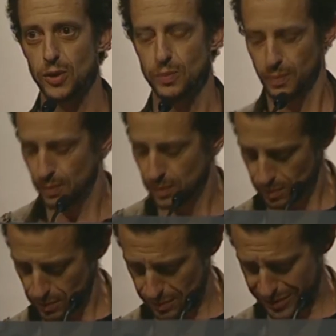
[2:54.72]
Jetzt
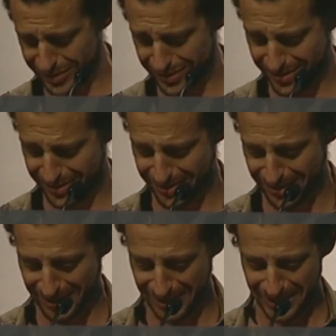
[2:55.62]
zeige ich Ihnen, wie
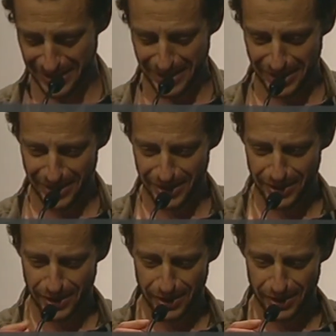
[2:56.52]
Pilze wachsen.